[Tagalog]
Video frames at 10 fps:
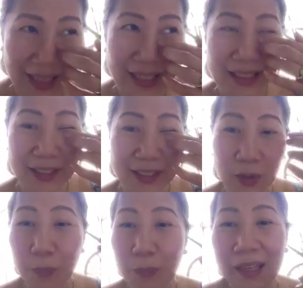It's
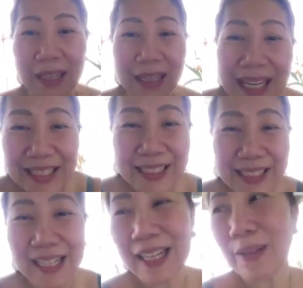so
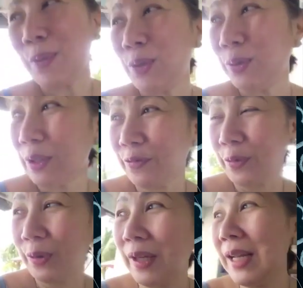pleasingly
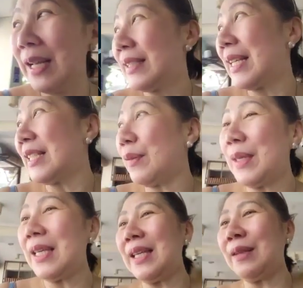beautiful.
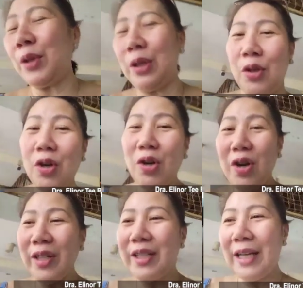Sasabihin mo,
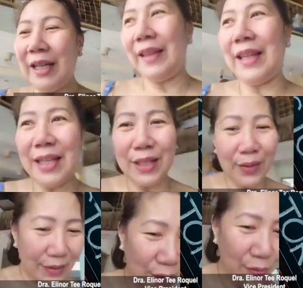Lord, thank
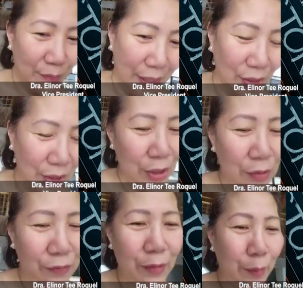you so much
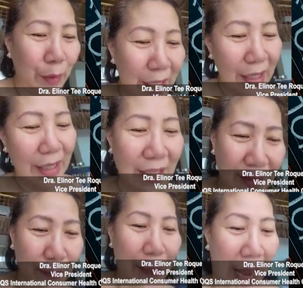for bringing
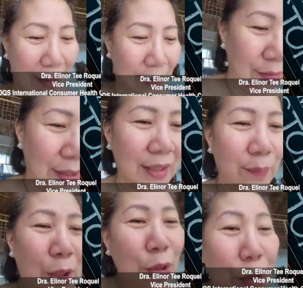us back to this
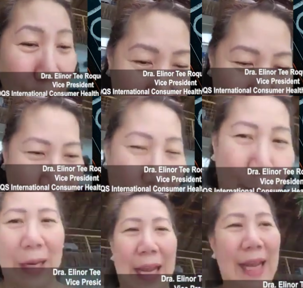beautiful
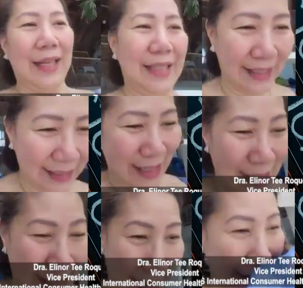place.
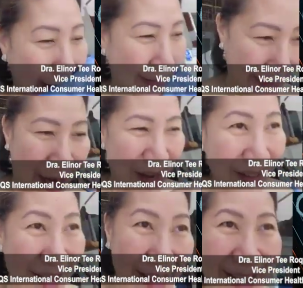Na?